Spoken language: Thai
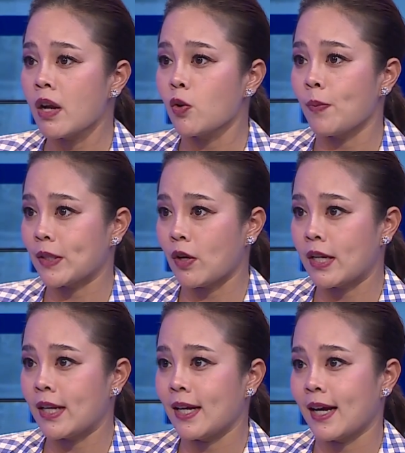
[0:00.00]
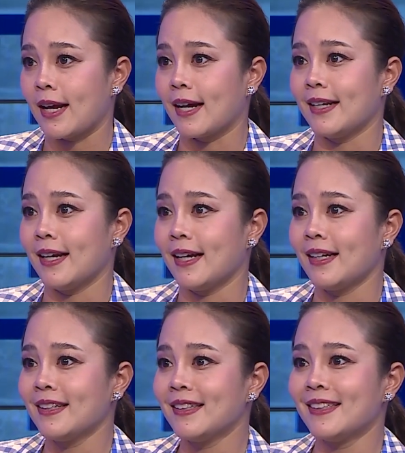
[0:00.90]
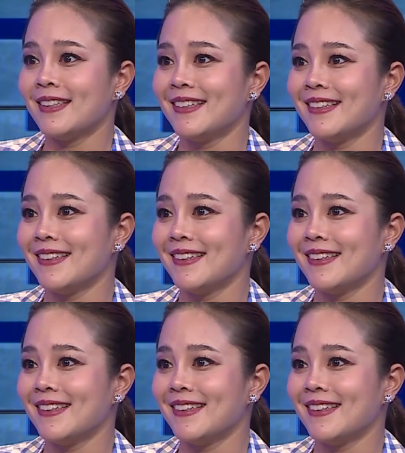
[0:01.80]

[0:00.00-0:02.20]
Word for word: ดอยู่มาตอนนี้ได้ยังไงคะเนี่ยก็ดีไงห